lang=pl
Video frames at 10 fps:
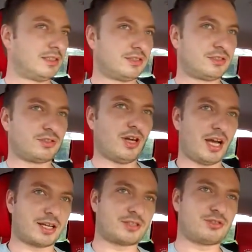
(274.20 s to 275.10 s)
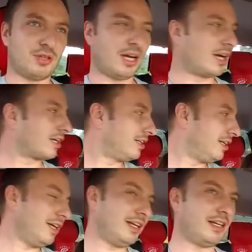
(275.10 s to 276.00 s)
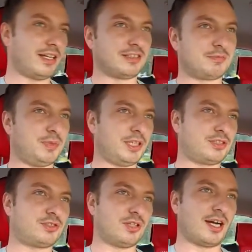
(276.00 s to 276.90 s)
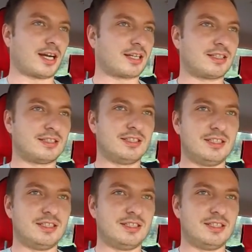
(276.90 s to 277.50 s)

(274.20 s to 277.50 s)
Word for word: truck, truck, yes, big truck tak,